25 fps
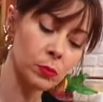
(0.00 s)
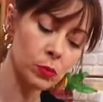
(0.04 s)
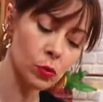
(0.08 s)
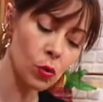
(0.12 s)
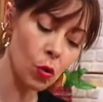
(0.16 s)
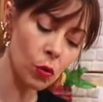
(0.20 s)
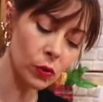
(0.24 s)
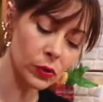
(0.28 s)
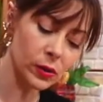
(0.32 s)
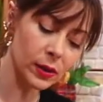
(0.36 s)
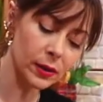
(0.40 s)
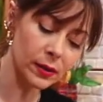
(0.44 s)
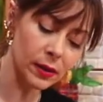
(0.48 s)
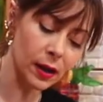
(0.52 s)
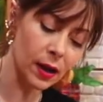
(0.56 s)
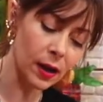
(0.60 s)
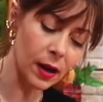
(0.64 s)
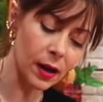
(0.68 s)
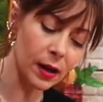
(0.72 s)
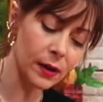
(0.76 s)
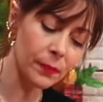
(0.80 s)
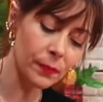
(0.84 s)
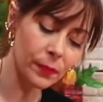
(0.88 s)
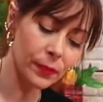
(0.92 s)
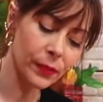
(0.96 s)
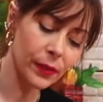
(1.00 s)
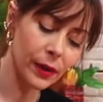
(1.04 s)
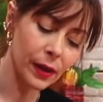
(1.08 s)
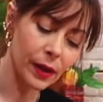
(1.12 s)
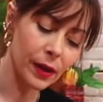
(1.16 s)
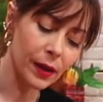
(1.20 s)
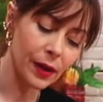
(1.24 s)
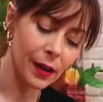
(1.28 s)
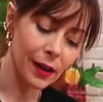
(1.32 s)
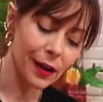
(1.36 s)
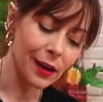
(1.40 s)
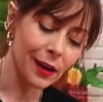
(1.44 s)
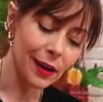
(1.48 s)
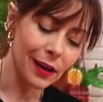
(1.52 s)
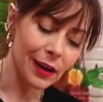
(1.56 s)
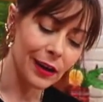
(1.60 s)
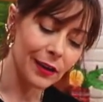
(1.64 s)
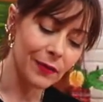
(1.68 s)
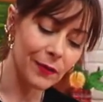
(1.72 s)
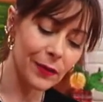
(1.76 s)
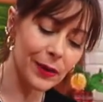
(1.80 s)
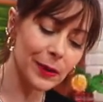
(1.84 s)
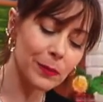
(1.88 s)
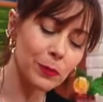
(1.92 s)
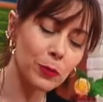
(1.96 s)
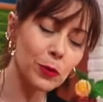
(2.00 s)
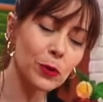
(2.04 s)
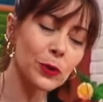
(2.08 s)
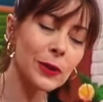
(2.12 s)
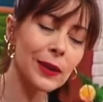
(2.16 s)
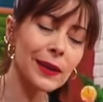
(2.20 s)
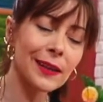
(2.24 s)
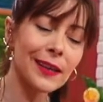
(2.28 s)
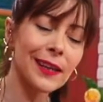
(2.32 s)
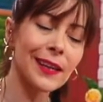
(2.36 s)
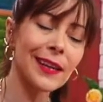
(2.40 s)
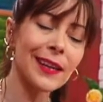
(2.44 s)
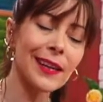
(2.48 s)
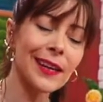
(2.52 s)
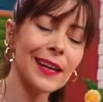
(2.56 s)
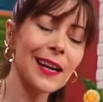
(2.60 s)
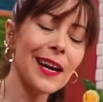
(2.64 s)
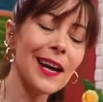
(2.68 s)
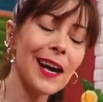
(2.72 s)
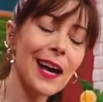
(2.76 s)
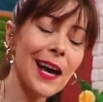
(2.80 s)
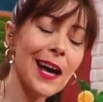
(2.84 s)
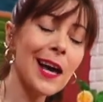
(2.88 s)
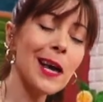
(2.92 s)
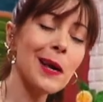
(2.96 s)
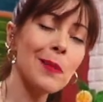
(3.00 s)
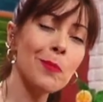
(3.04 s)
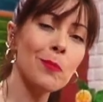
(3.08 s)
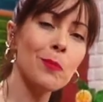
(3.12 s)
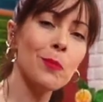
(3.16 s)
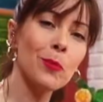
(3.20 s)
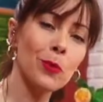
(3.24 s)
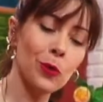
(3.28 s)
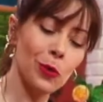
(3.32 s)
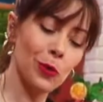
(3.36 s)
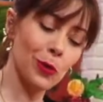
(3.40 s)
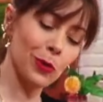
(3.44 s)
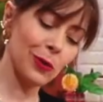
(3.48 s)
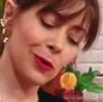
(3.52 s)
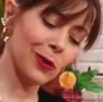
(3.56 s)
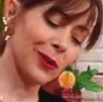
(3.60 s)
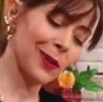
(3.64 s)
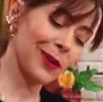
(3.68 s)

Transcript: bu noktada. Ve buradaki en büyük